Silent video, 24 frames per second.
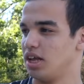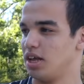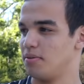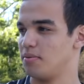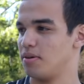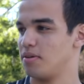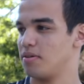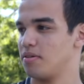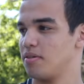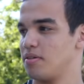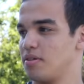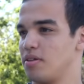لو
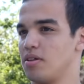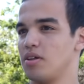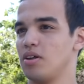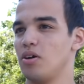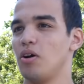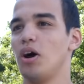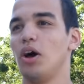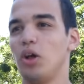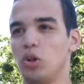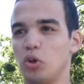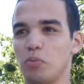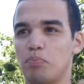بون
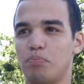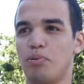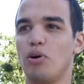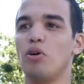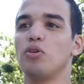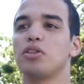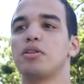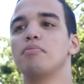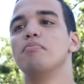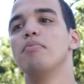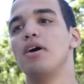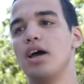اه لو
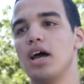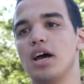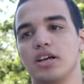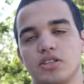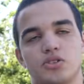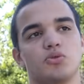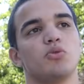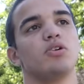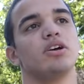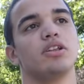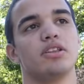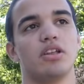بون تما
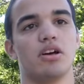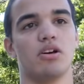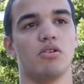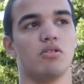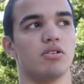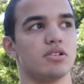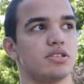زوين اه